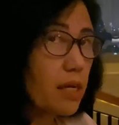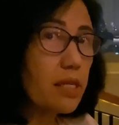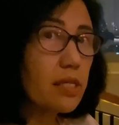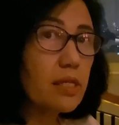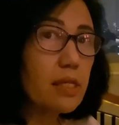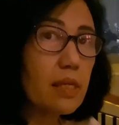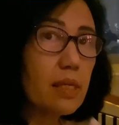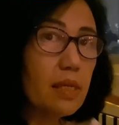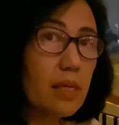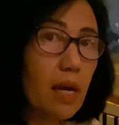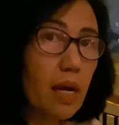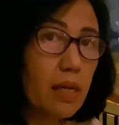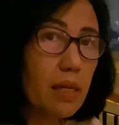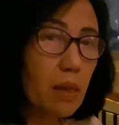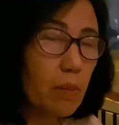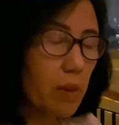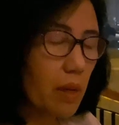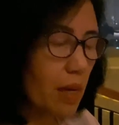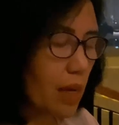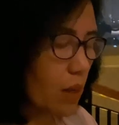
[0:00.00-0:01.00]
Kesedihan
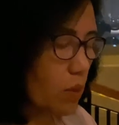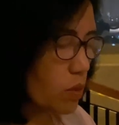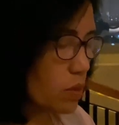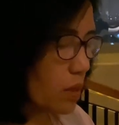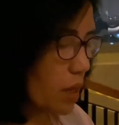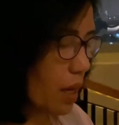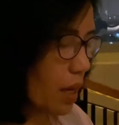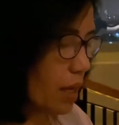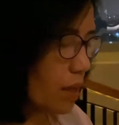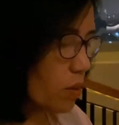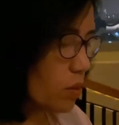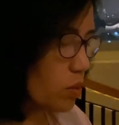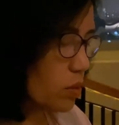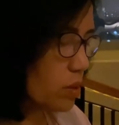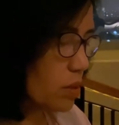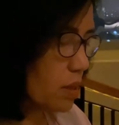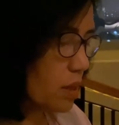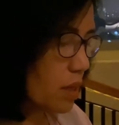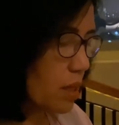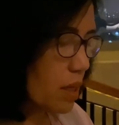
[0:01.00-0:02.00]
yang
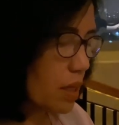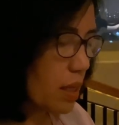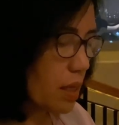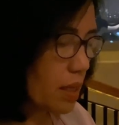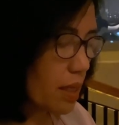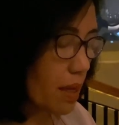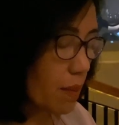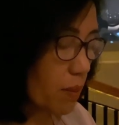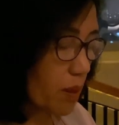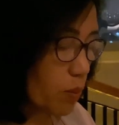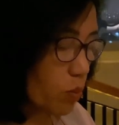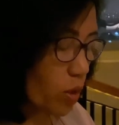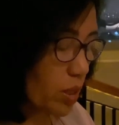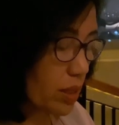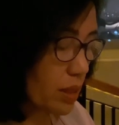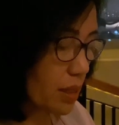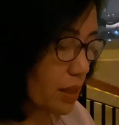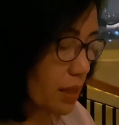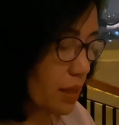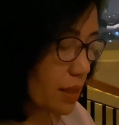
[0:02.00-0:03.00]
berlarut-larut yang
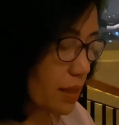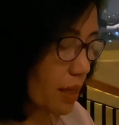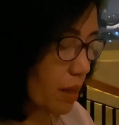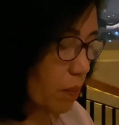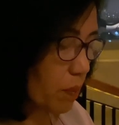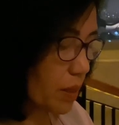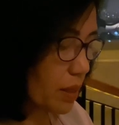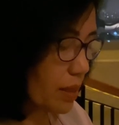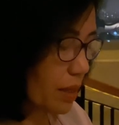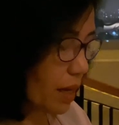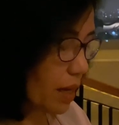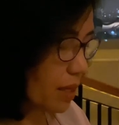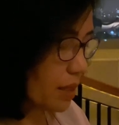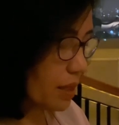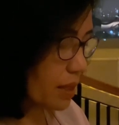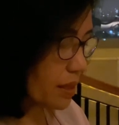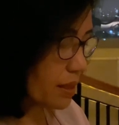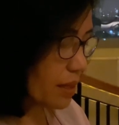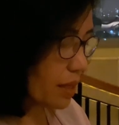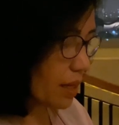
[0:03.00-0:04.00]
membuat kita pada
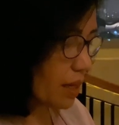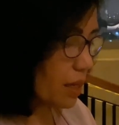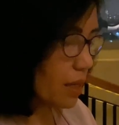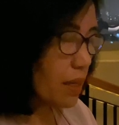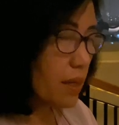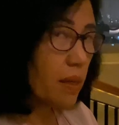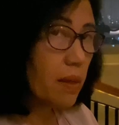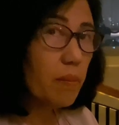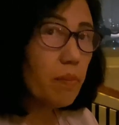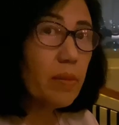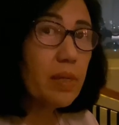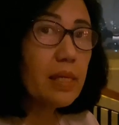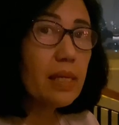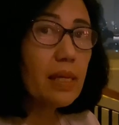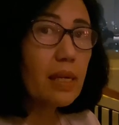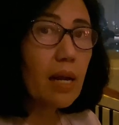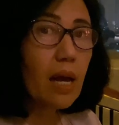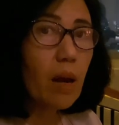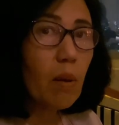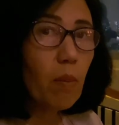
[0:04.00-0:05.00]
akhirnya
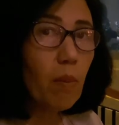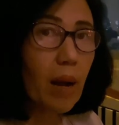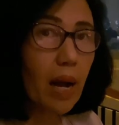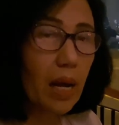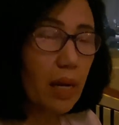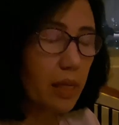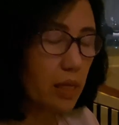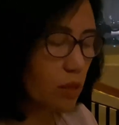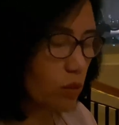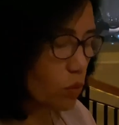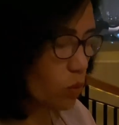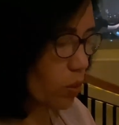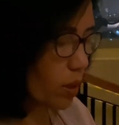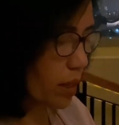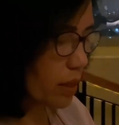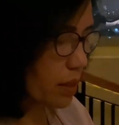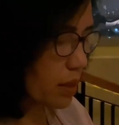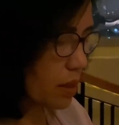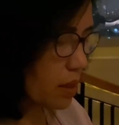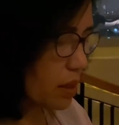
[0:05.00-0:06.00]
menyerang balik
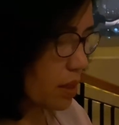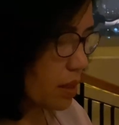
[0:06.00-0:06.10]
Tuhan